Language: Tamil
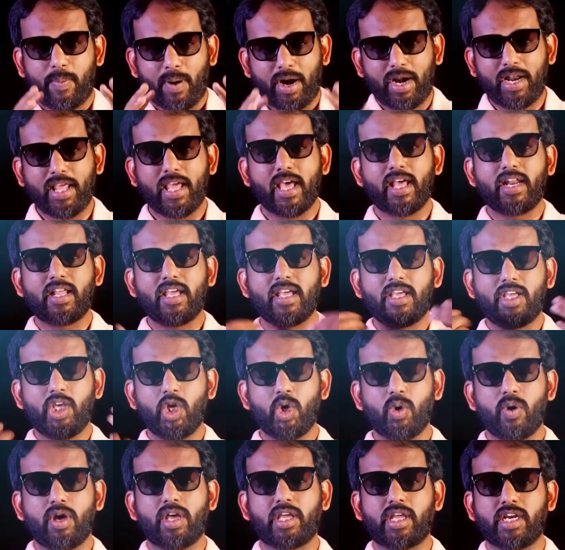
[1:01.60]
பண்ணையாரே
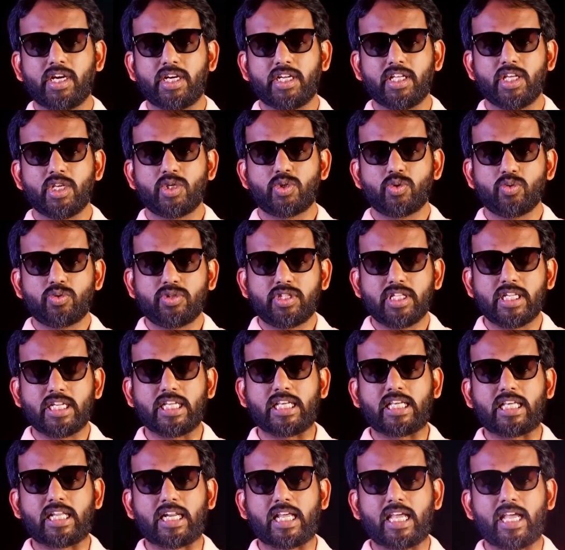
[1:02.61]
ஹீரோ ஆக்கிட்டு சுற்றி
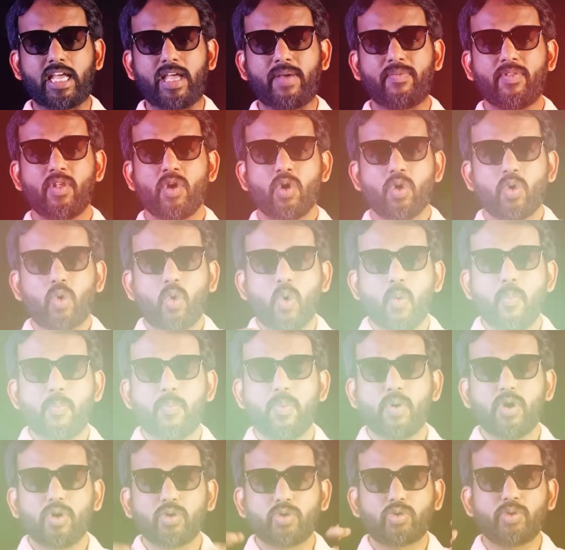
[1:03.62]
இருக்கிற
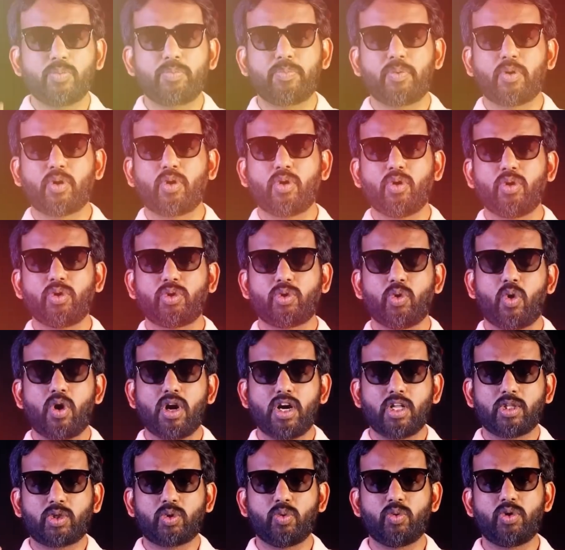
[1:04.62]
குப்பனும் சுப்பனும்
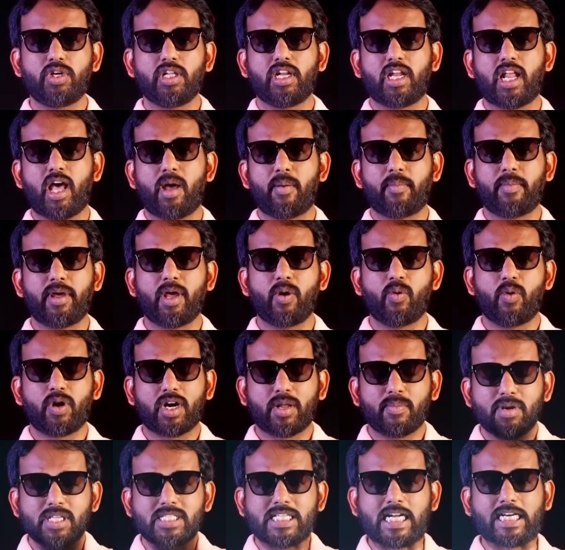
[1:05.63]
தோளில் துண்டு இல்லாமல்
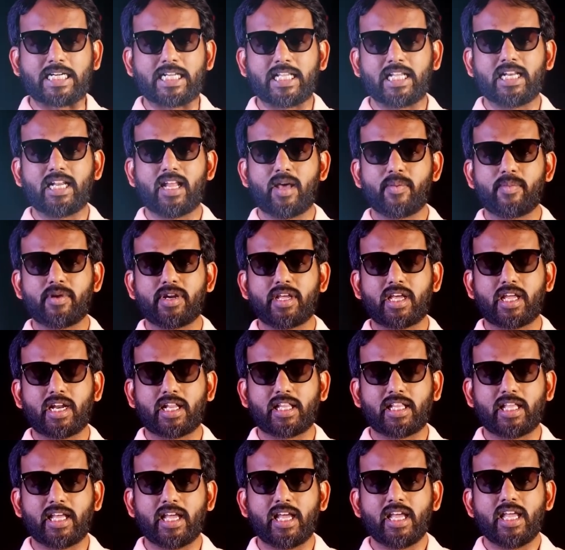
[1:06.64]
உடம்புல சட்டை இல்லாமல்
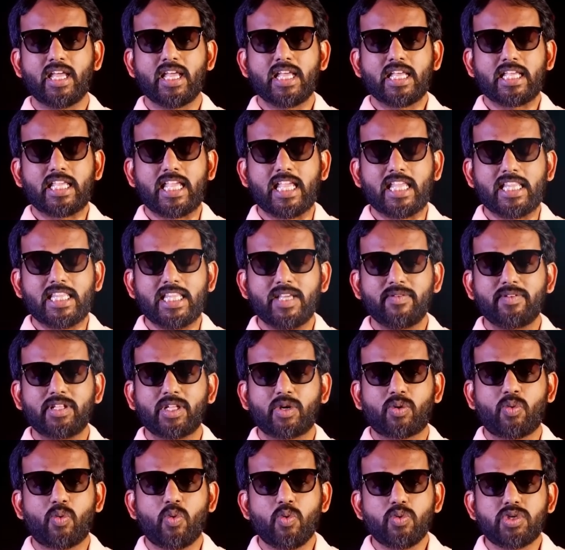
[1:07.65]
இருக்கிறத
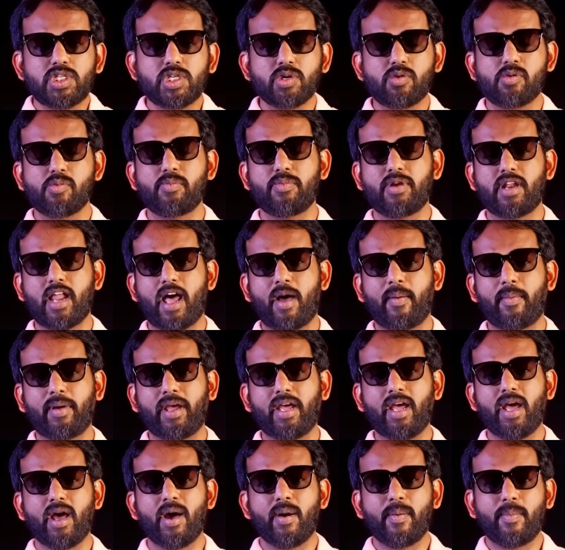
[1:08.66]
எந்தவித கூச்சமும்
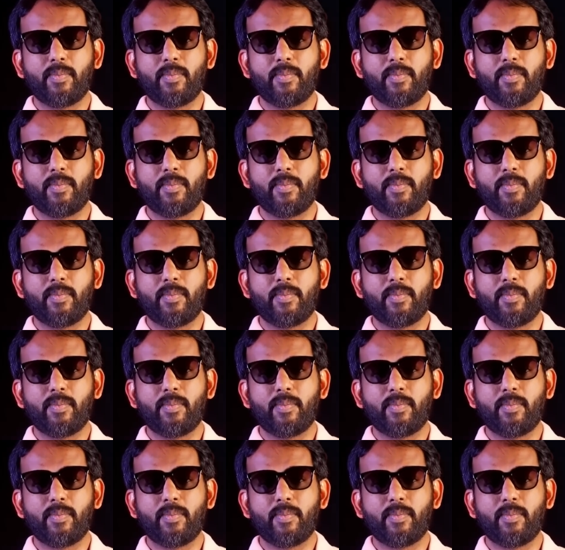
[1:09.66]
இல்லாமல்